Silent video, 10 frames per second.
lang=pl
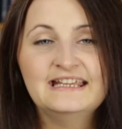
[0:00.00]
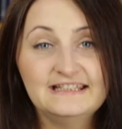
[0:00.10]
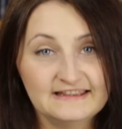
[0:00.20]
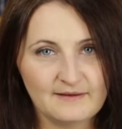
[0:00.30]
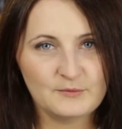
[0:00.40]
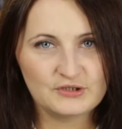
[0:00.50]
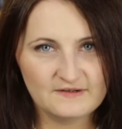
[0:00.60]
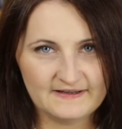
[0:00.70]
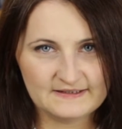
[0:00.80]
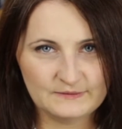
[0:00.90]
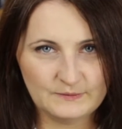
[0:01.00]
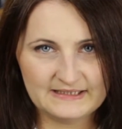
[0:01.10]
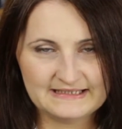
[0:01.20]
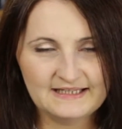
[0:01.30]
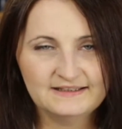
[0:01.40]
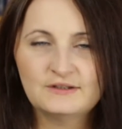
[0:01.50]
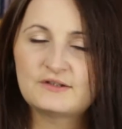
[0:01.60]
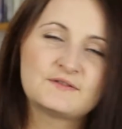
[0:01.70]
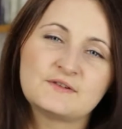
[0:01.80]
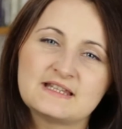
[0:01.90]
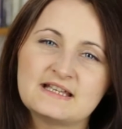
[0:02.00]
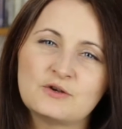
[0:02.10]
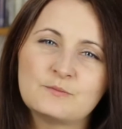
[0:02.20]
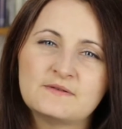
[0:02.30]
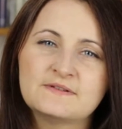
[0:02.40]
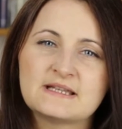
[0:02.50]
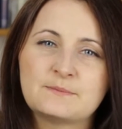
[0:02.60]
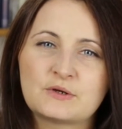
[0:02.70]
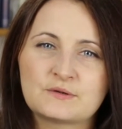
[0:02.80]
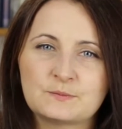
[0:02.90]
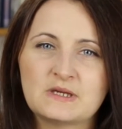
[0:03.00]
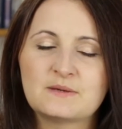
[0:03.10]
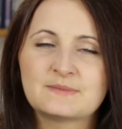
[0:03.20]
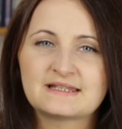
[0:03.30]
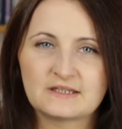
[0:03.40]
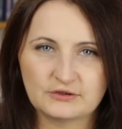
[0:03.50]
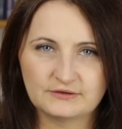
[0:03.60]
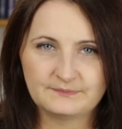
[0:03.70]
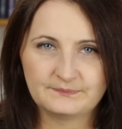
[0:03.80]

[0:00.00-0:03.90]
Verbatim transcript: Inna możliwa sytuacja to rozwiązanie umowy za porozumieniem stron.